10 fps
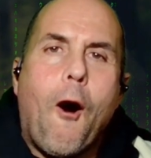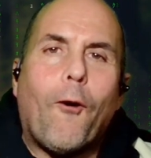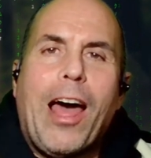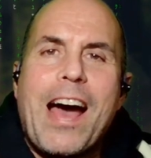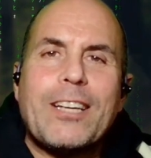
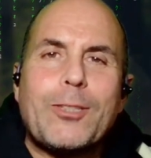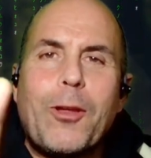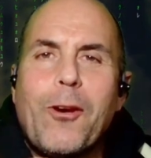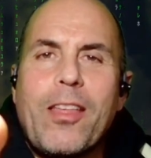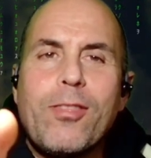Hola,
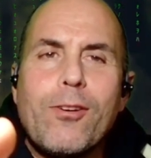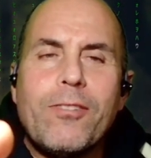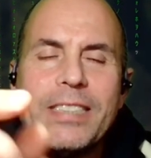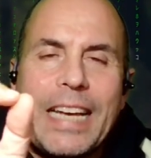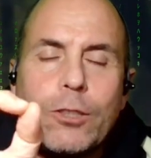soy
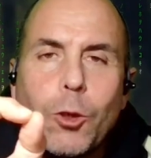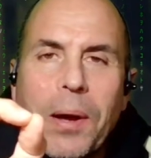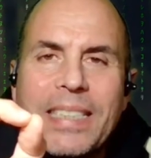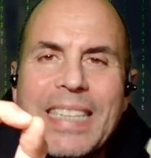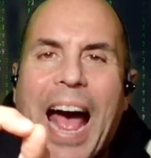Lorenzo y
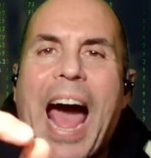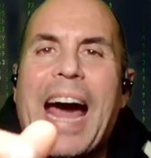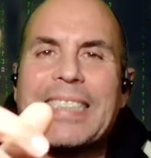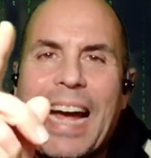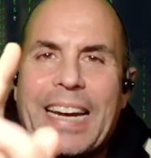esto es
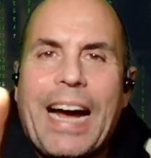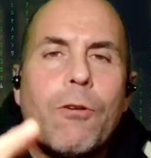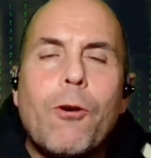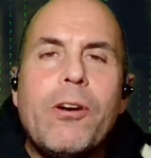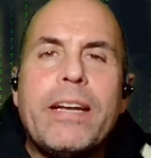
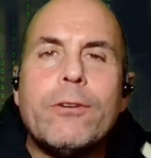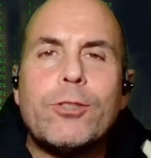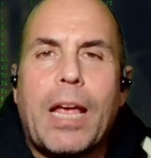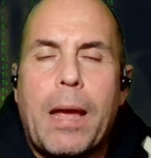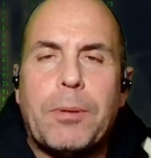Atareado con
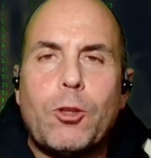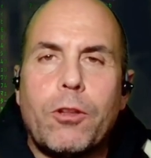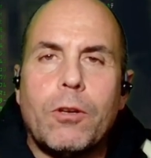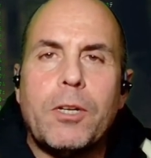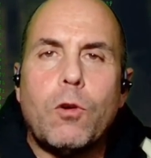Linux,
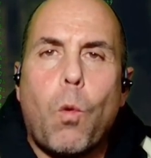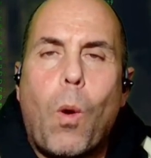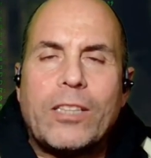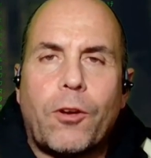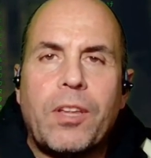episodio número
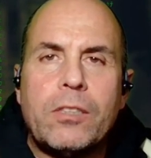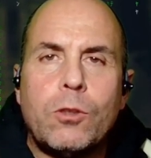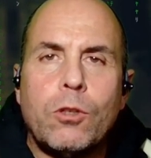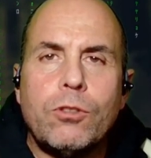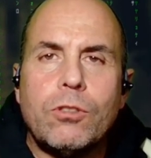
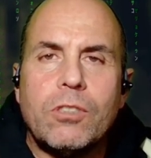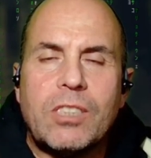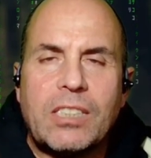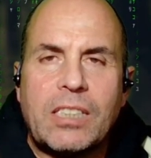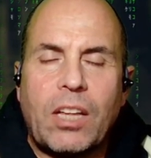
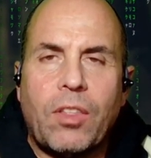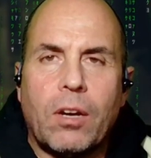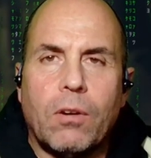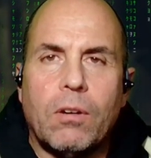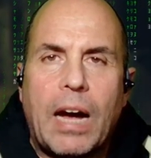
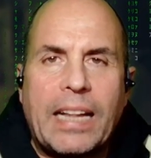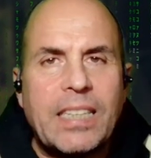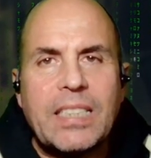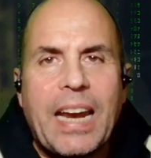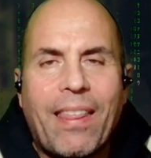465.
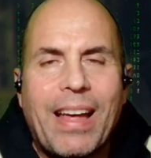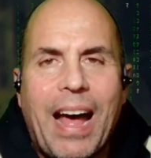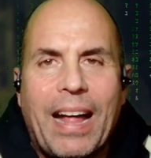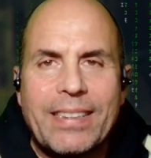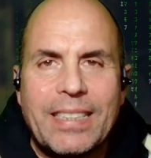Antes de
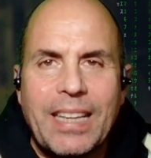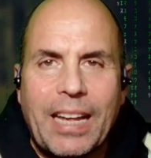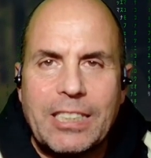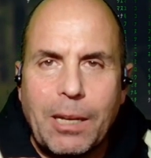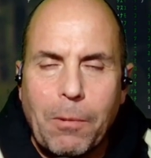nada, antes
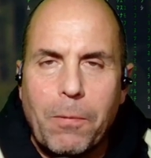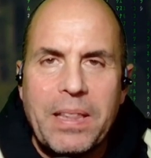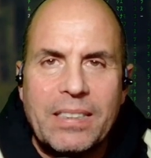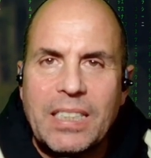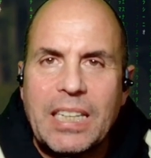de que se me
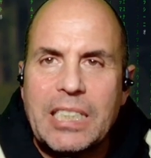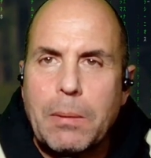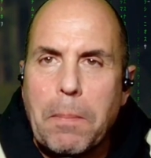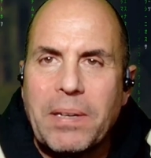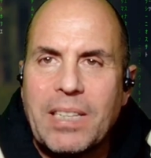olvide, antes de que
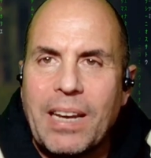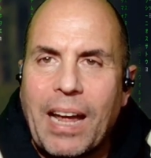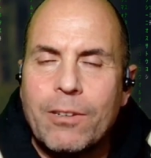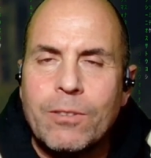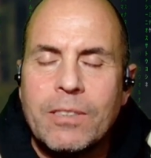se me pase de
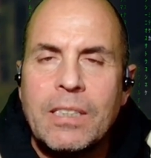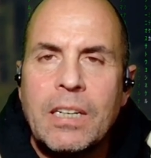largo,